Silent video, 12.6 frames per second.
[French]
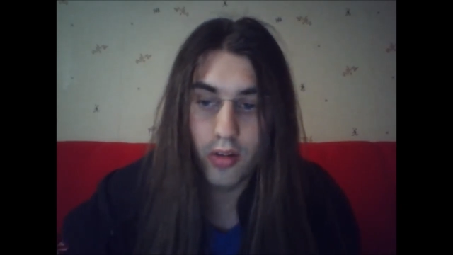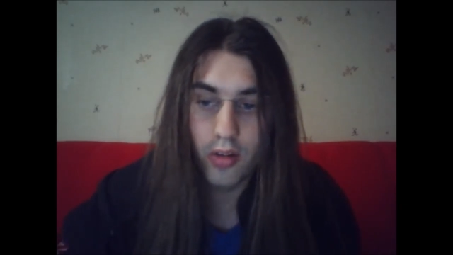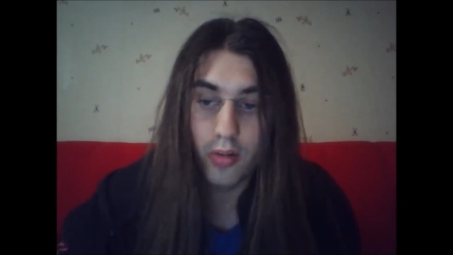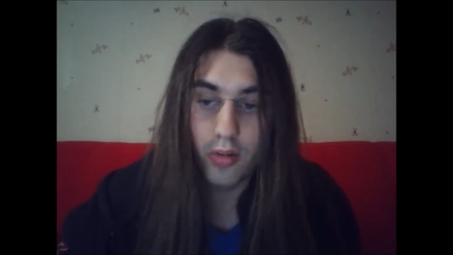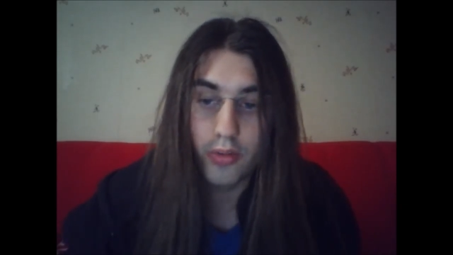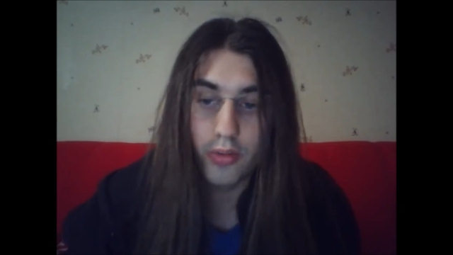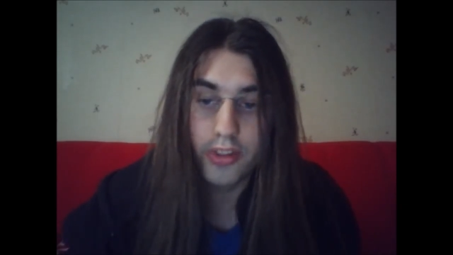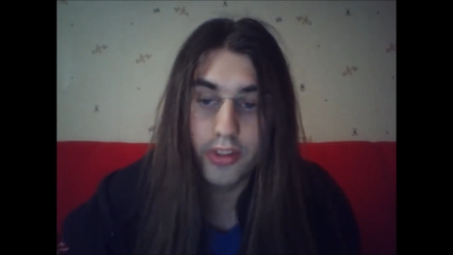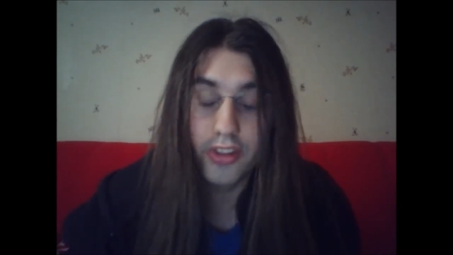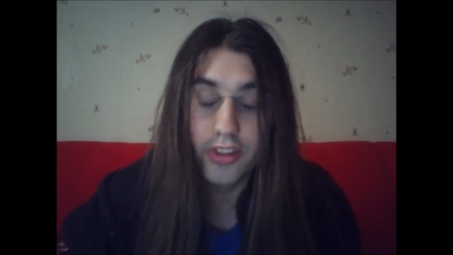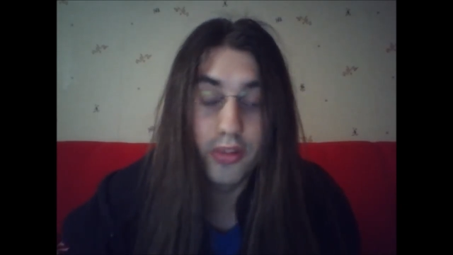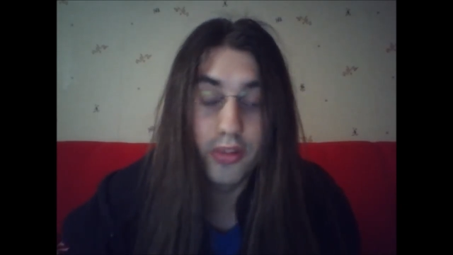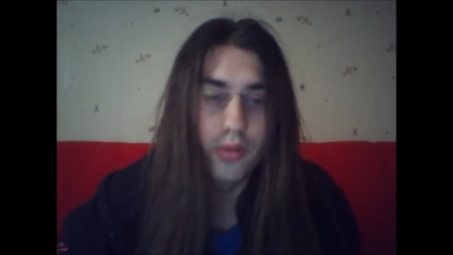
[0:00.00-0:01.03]
ensuite, c'est
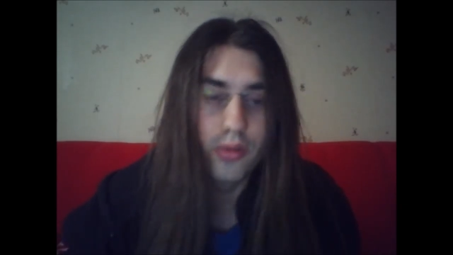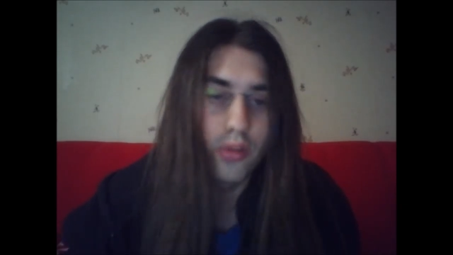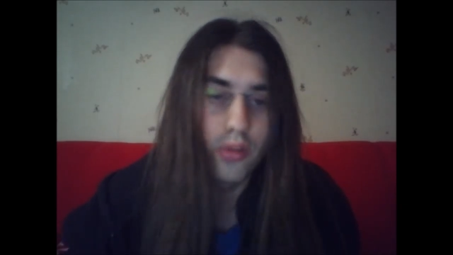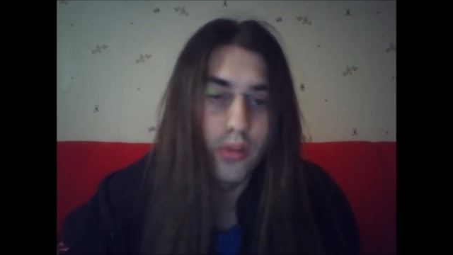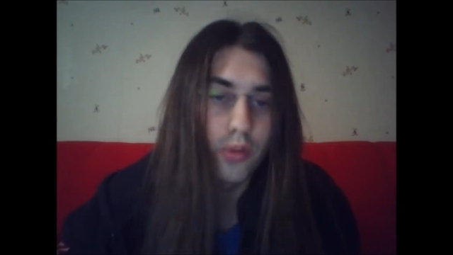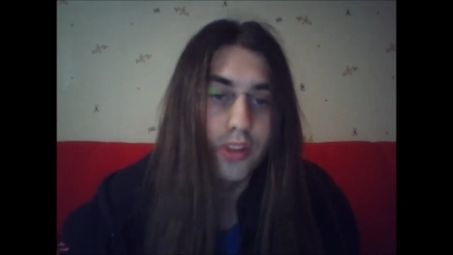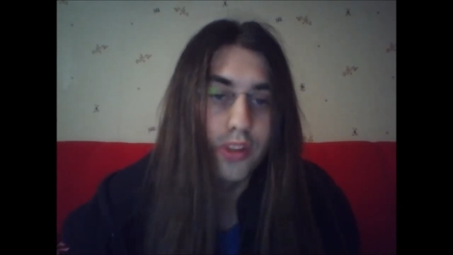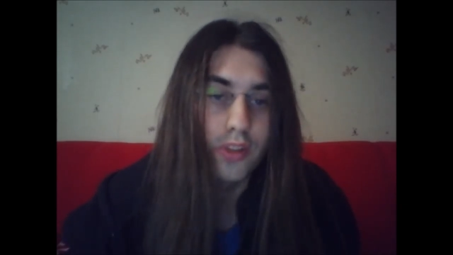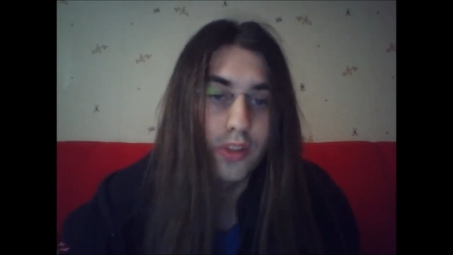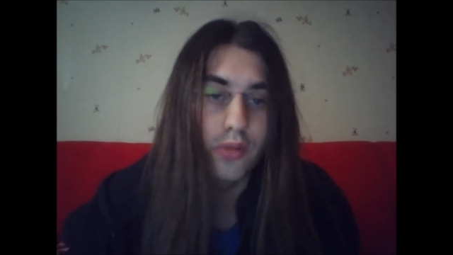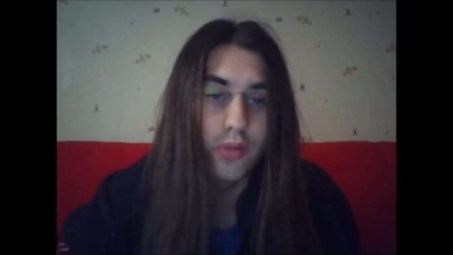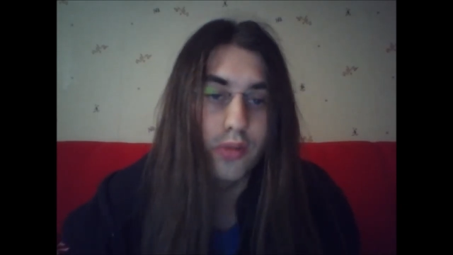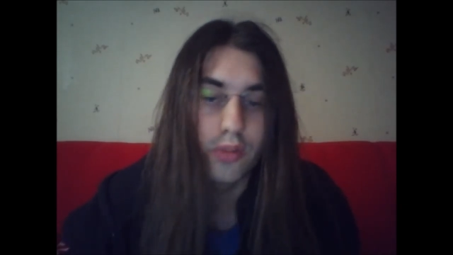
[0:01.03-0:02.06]
des news de ce mois-ci,
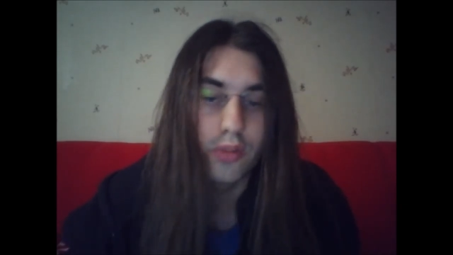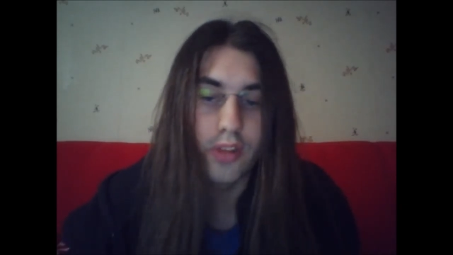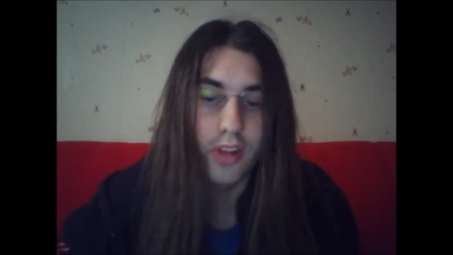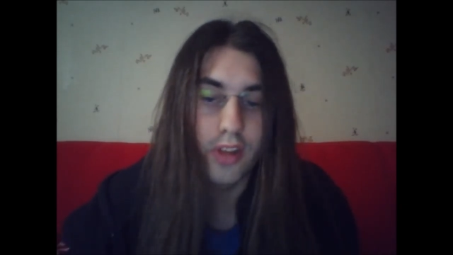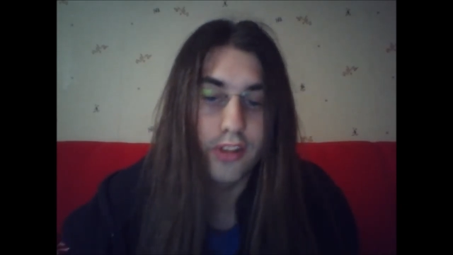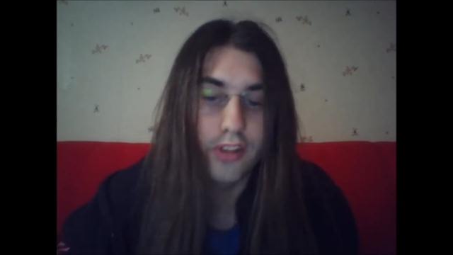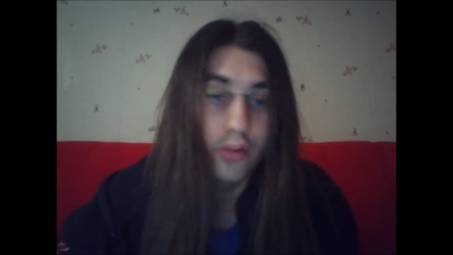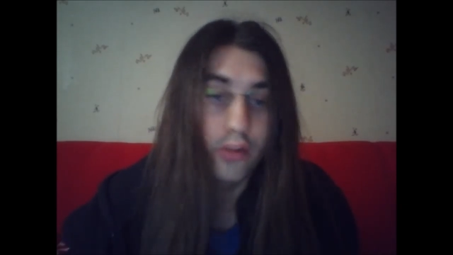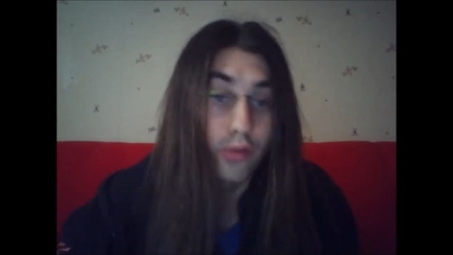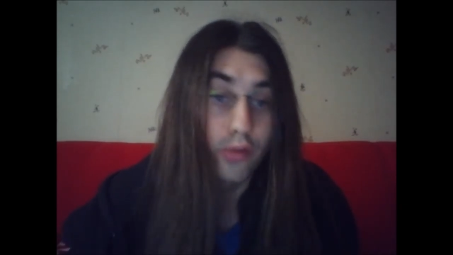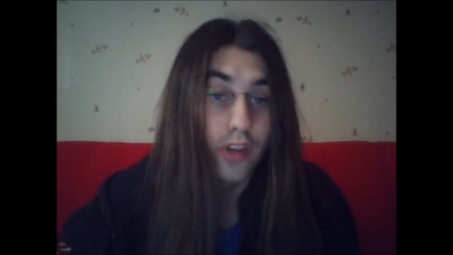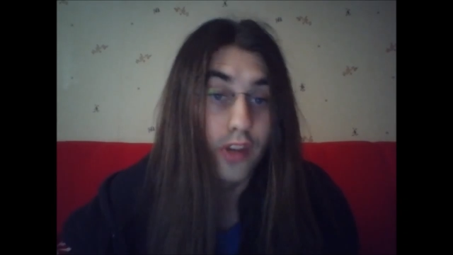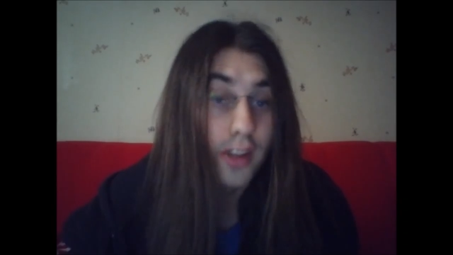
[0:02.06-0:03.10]
donc du mois d'avril, c'est du
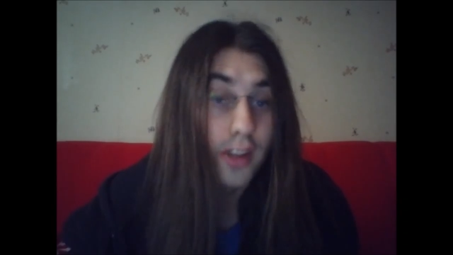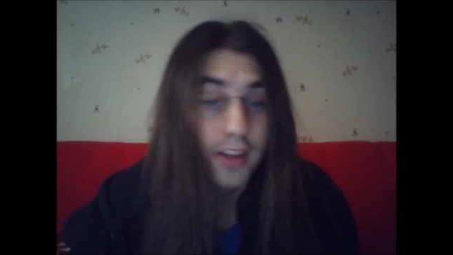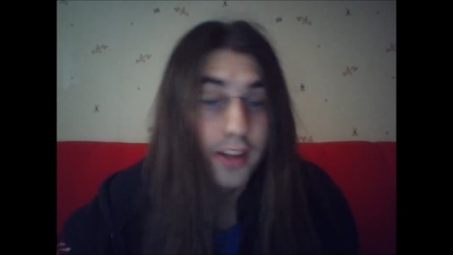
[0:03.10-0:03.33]
tout frais.